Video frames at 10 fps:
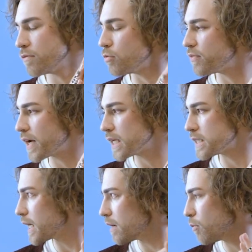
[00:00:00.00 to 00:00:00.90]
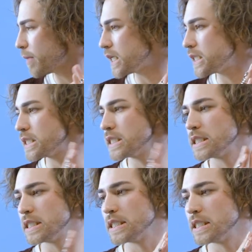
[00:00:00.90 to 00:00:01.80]
Womit fange ich jetzt an? Moment.
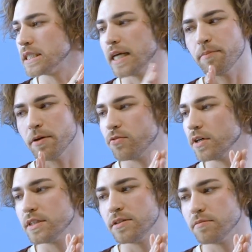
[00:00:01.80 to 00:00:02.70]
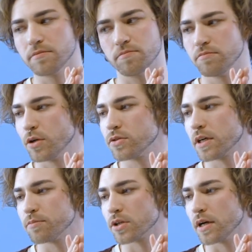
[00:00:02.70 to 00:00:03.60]
Ich hätte mir vorhin ein
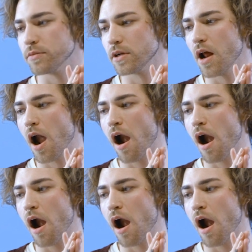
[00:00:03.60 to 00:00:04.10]
Manuskript schreiben sollen.